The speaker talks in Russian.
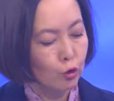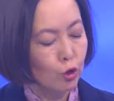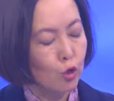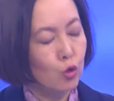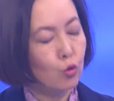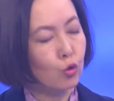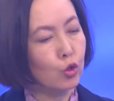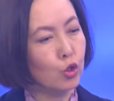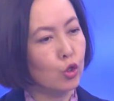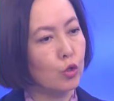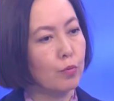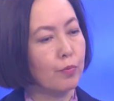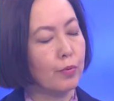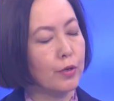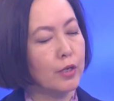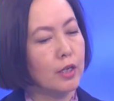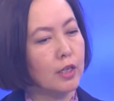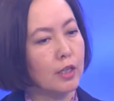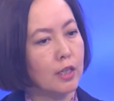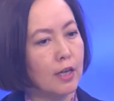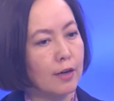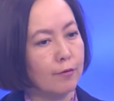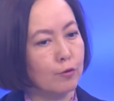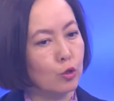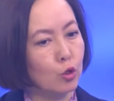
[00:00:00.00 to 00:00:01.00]
не очень
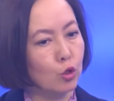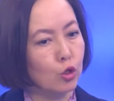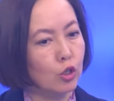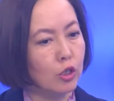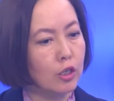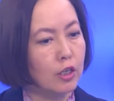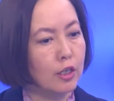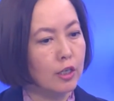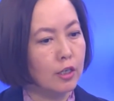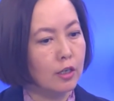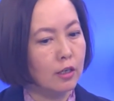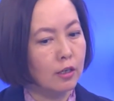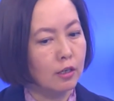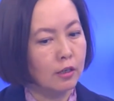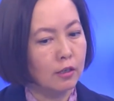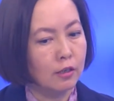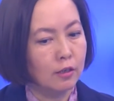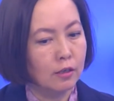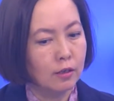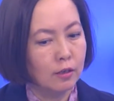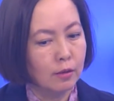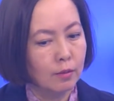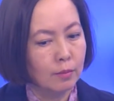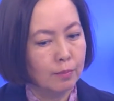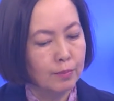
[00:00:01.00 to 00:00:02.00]
поняла, все-таки
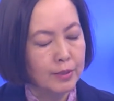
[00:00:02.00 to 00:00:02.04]
э,